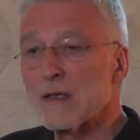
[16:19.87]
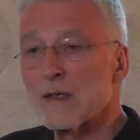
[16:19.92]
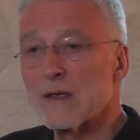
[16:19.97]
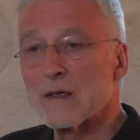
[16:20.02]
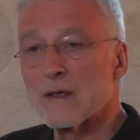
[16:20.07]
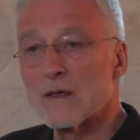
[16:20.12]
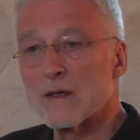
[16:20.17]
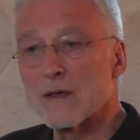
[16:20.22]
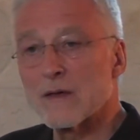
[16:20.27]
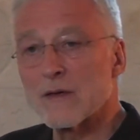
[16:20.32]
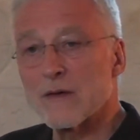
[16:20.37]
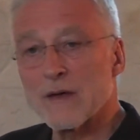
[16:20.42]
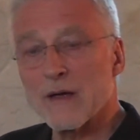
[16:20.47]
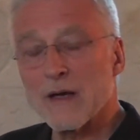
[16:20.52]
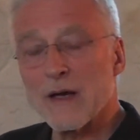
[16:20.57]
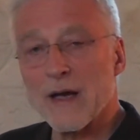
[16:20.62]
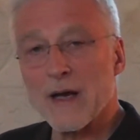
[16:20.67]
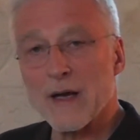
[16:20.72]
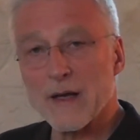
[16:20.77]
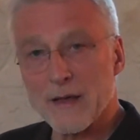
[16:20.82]
äh,
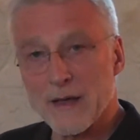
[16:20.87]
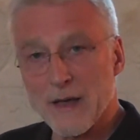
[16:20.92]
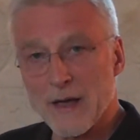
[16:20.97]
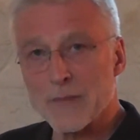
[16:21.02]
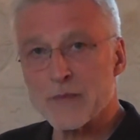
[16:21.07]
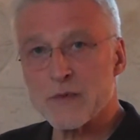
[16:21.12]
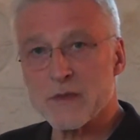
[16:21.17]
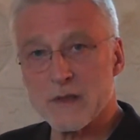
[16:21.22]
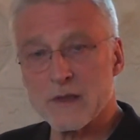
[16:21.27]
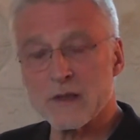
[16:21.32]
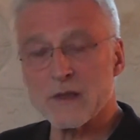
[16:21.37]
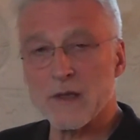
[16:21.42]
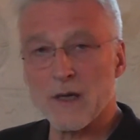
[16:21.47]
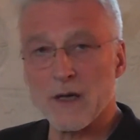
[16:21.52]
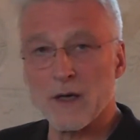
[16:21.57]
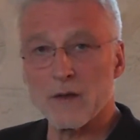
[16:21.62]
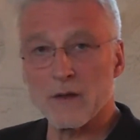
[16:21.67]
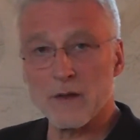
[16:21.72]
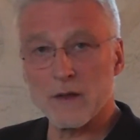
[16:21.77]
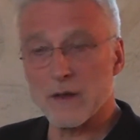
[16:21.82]
ergab sich
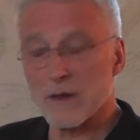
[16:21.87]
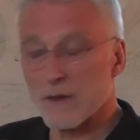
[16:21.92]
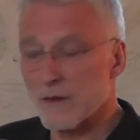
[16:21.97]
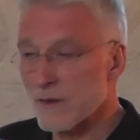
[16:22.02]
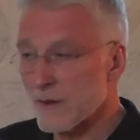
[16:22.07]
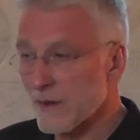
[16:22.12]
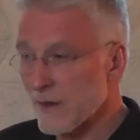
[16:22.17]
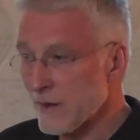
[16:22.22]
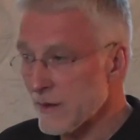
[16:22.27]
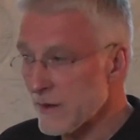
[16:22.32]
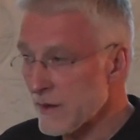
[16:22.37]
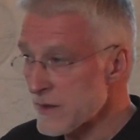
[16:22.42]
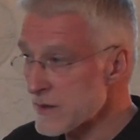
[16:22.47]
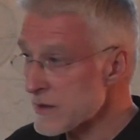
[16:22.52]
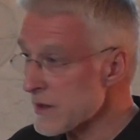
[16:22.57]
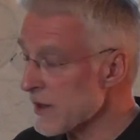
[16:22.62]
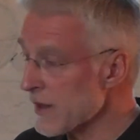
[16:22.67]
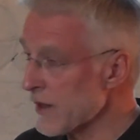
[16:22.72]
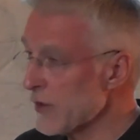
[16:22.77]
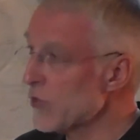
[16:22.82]
auch in
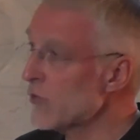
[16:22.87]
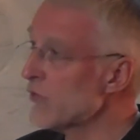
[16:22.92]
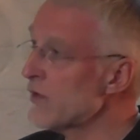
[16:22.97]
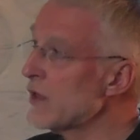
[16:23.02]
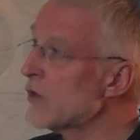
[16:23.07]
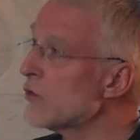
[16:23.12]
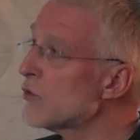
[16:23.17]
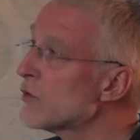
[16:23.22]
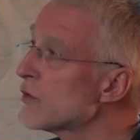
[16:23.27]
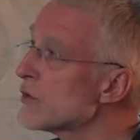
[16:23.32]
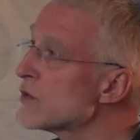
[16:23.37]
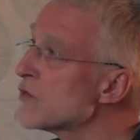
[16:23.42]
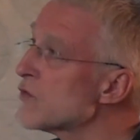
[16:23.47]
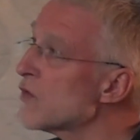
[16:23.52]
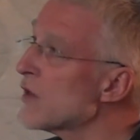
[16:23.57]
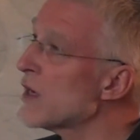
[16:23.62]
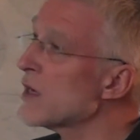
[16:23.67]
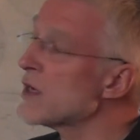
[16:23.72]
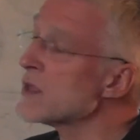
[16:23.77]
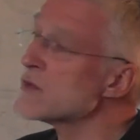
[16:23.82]
dieser
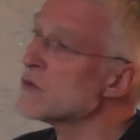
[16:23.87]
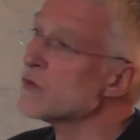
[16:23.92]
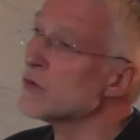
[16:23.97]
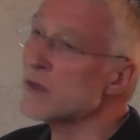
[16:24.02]
Renovierungsphase.